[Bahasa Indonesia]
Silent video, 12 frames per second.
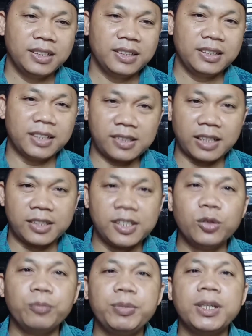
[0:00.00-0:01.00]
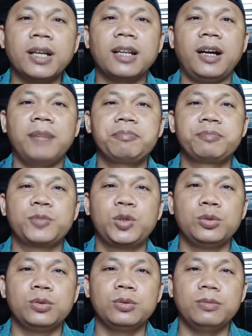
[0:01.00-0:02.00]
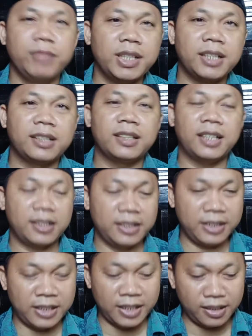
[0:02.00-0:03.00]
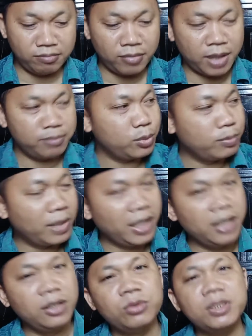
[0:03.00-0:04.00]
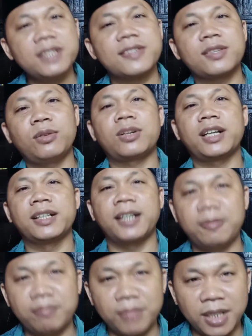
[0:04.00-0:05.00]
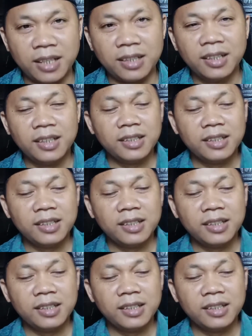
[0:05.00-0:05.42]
Yastajinu bihal abdu minan nar yang mampu melindungi seorang hamba,